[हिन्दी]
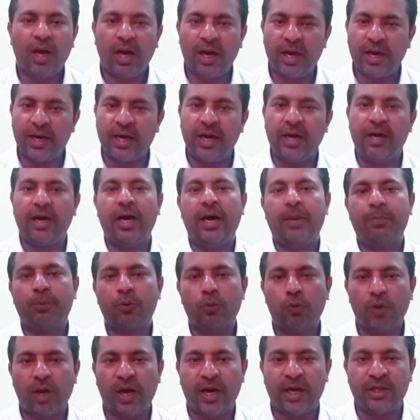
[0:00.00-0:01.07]
अगर
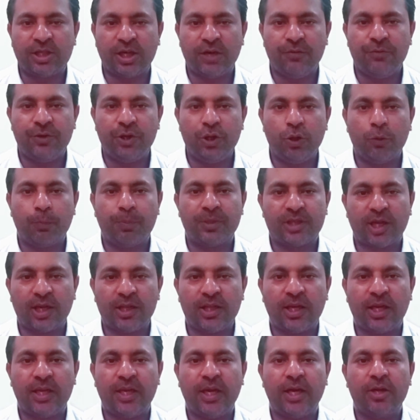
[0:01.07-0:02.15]
आपको आज की वीडियो
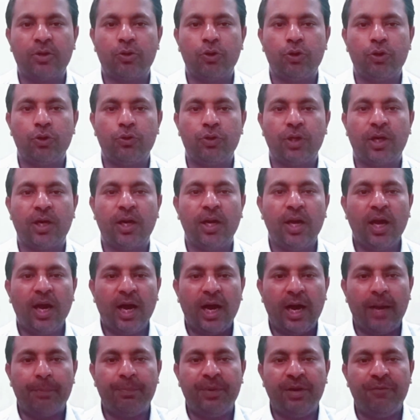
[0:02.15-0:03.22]
पसंद आई है तो यूज़र
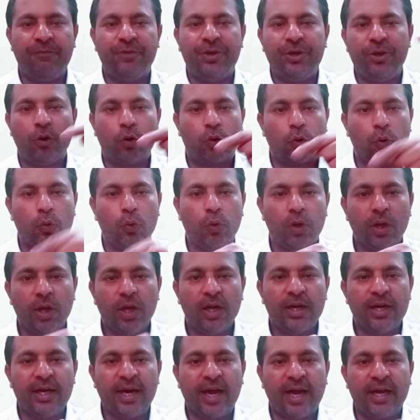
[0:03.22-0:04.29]
अभी वीडियो को
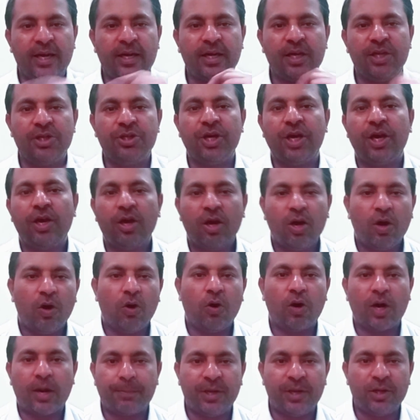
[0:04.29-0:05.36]
लाइक कीजिए
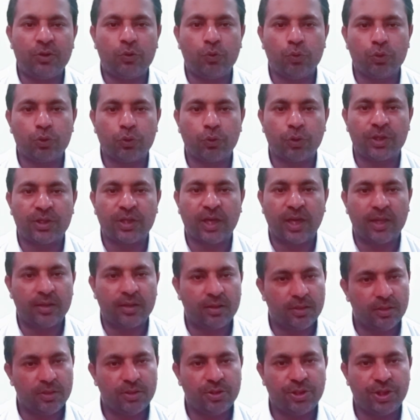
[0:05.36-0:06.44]
और अपने दोस्तों के
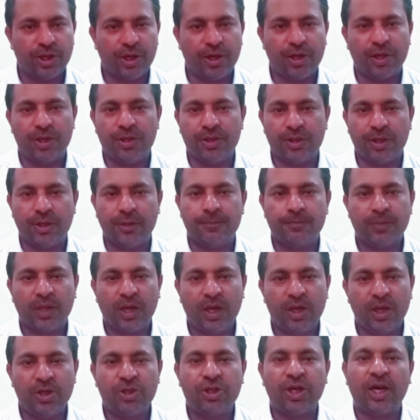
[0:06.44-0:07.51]
साथ शेयर कीजिए
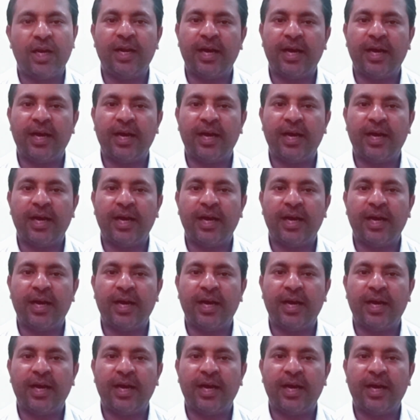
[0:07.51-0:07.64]
इन